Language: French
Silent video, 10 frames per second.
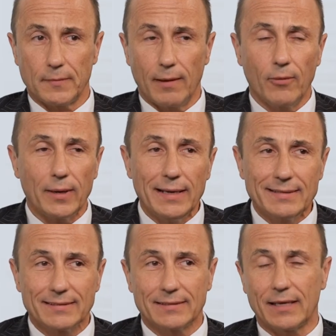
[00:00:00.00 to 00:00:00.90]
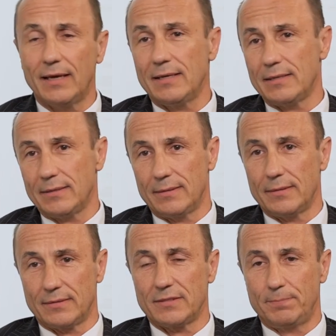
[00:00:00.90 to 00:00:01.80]
Alors, il est très
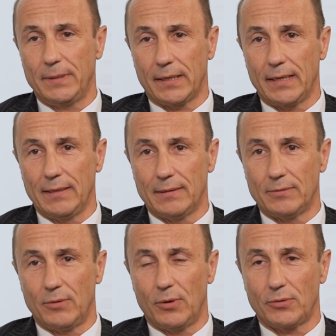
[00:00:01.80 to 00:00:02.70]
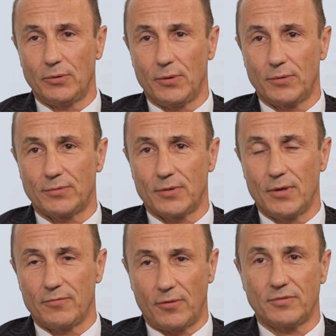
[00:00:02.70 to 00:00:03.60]
euh, inspiré de l'ordonnance
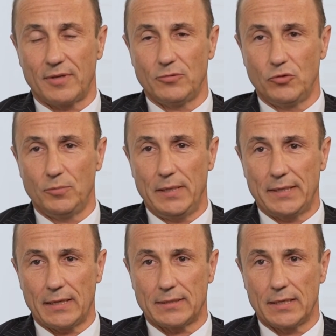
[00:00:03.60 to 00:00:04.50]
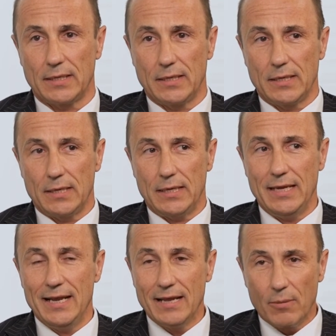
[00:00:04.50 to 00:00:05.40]
française de 2004.
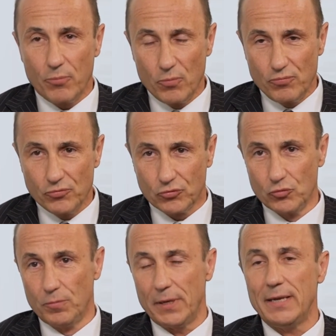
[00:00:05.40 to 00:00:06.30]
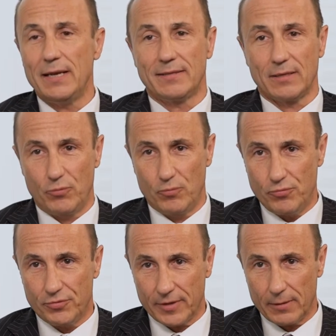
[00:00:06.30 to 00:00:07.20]
Il est un peu plus souple, il est un peu
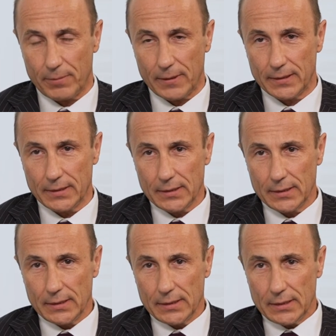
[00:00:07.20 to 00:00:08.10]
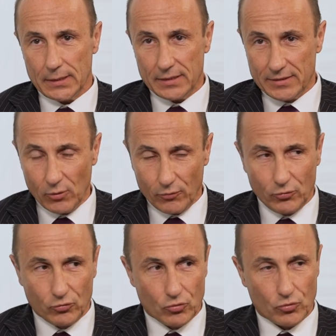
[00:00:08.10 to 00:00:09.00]
plus simple. Et si l'on veut
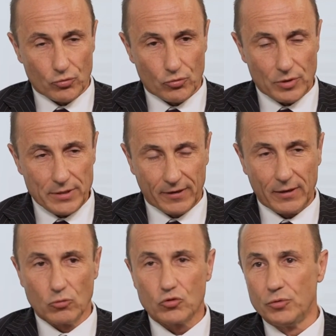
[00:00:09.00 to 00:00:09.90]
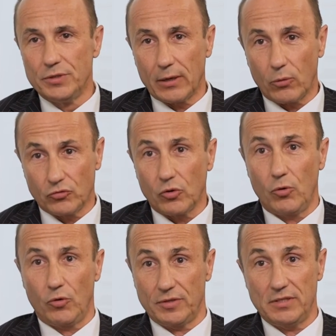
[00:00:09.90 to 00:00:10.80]
se euh, livrer au jeu des
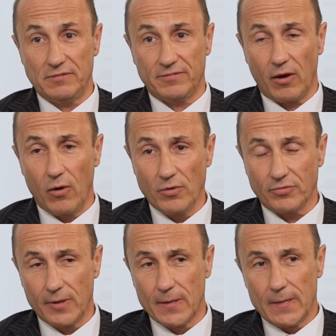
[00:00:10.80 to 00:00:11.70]
ressemblances et des différences,